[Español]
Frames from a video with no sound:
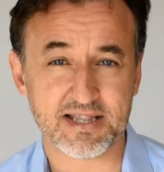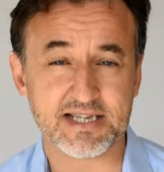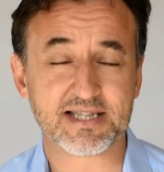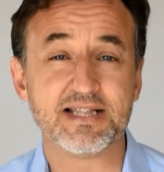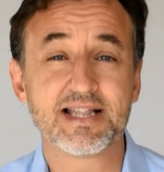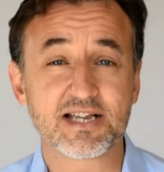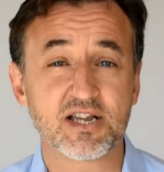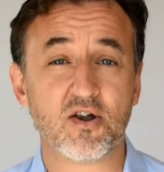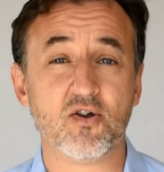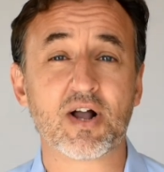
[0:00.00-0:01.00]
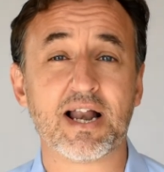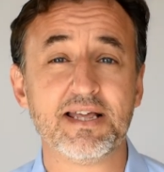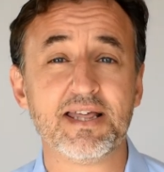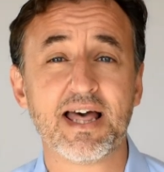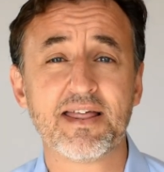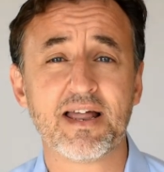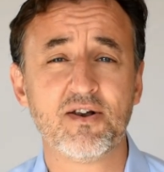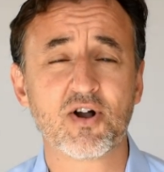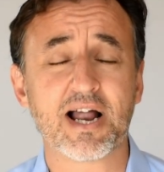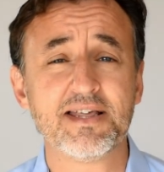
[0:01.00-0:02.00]
distintas
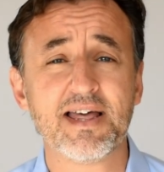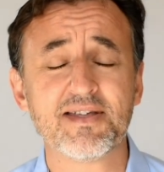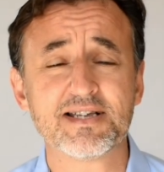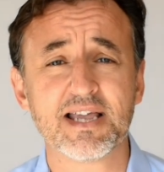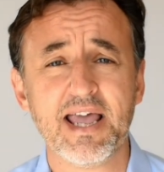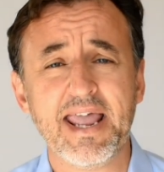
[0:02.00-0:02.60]
localidades